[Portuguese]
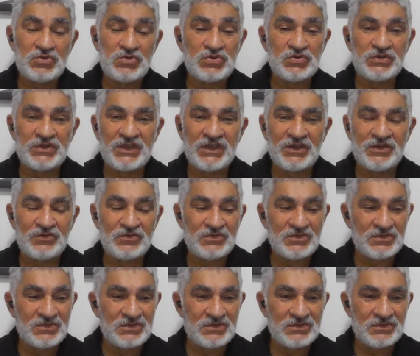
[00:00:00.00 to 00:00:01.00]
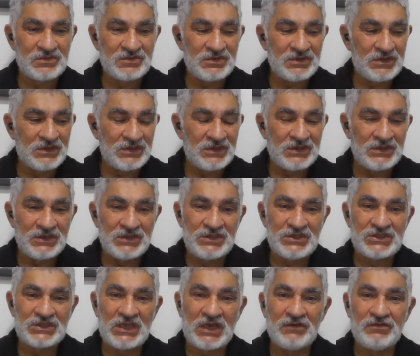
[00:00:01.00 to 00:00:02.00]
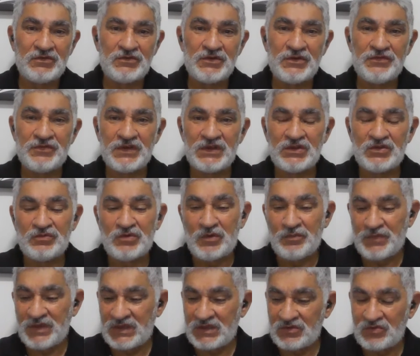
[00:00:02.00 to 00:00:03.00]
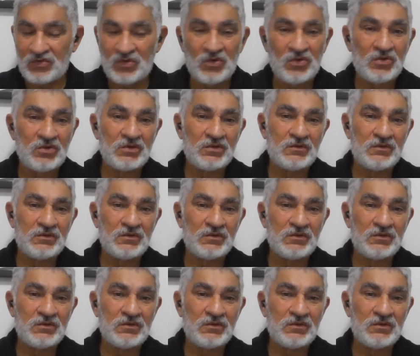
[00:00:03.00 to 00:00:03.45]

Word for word: os judeus estavam vivendo um momento